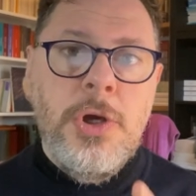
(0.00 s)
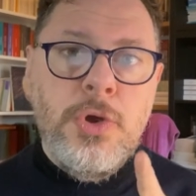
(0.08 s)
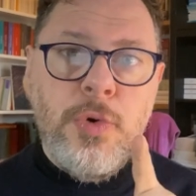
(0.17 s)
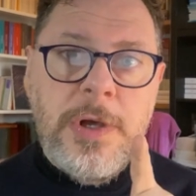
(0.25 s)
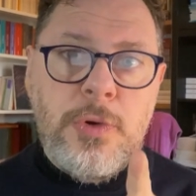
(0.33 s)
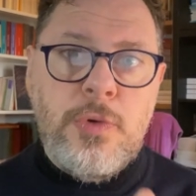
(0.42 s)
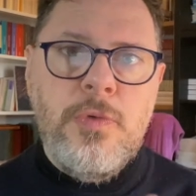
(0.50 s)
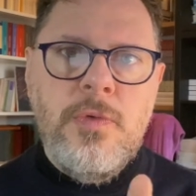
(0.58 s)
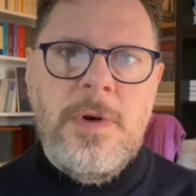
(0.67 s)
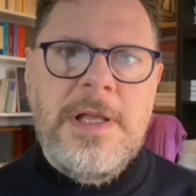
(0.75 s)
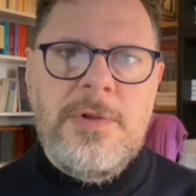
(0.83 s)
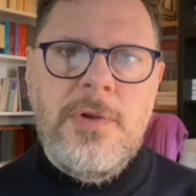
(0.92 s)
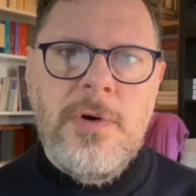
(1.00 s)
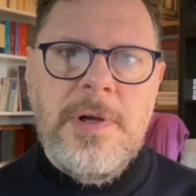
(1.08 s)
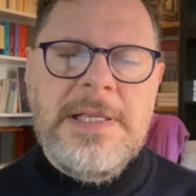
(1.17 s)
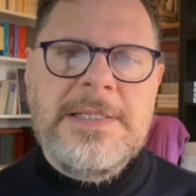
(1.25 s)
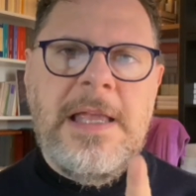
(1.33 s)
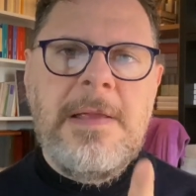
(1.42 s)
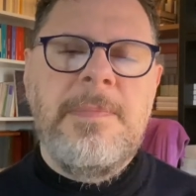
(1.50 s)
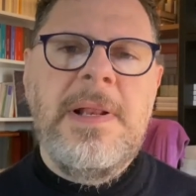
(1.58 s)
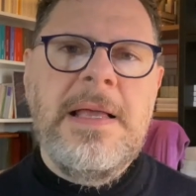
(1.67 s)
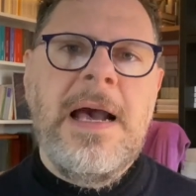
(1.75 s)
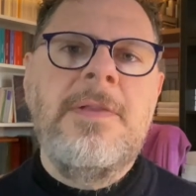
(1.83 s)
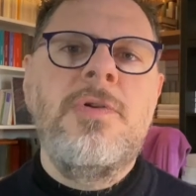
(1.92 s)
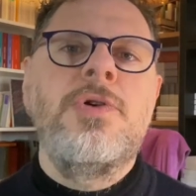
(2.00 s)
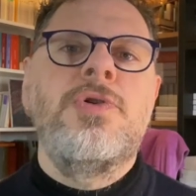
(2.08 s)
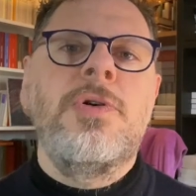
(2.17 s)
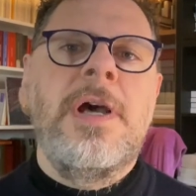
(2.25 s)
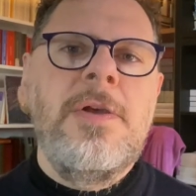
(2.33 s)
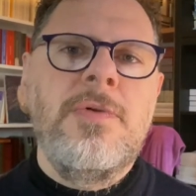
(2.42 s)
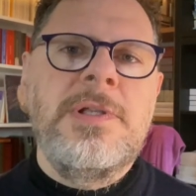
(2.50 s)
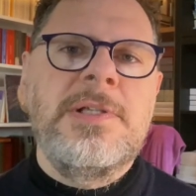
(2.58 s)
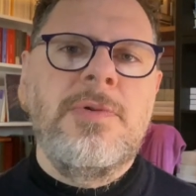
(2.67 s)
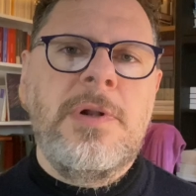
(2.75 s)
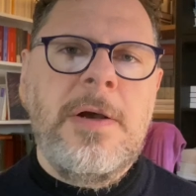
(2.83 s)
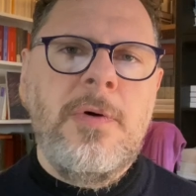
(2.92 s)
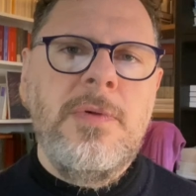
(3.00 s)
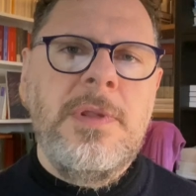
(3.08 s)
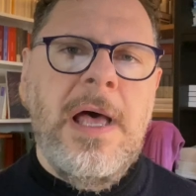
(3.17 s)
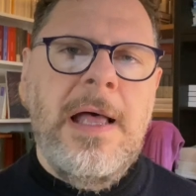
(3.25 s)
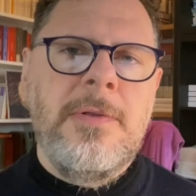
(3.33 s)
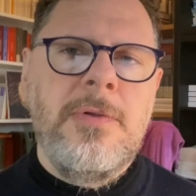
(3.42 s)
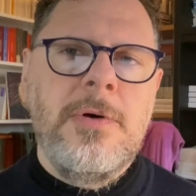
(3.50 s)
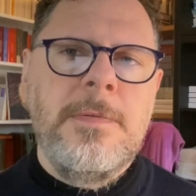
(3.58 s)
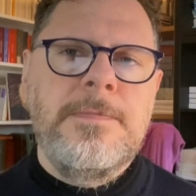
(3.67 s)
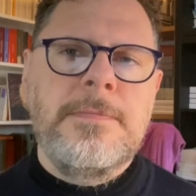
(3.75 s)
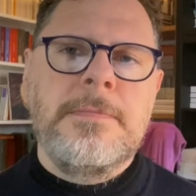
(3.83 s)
cioè tu lettore sei implicato in ciò che io ti sto raccontando.